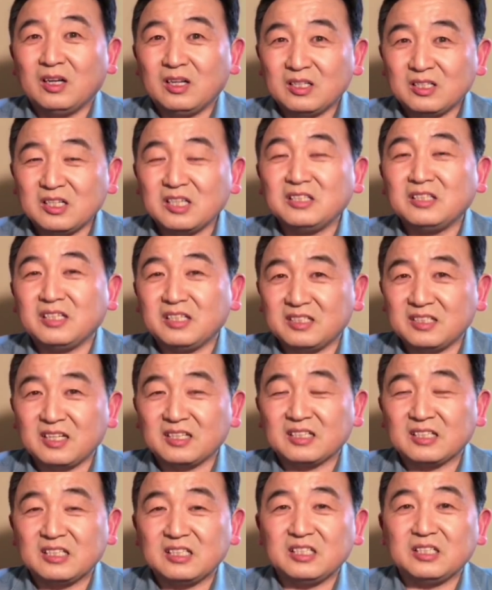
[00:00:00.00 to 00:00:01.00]
身体
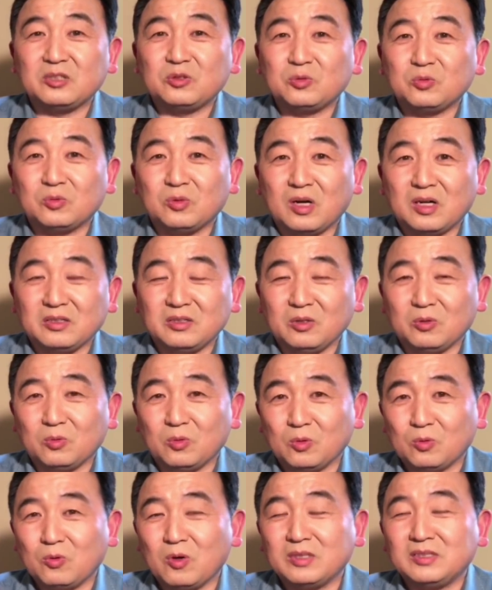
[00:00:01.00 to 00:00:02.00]
上的接触啊，有
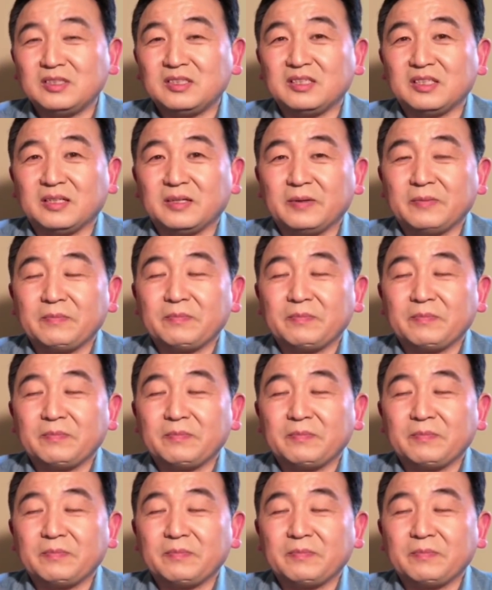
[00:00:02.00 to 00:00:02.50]
过关系。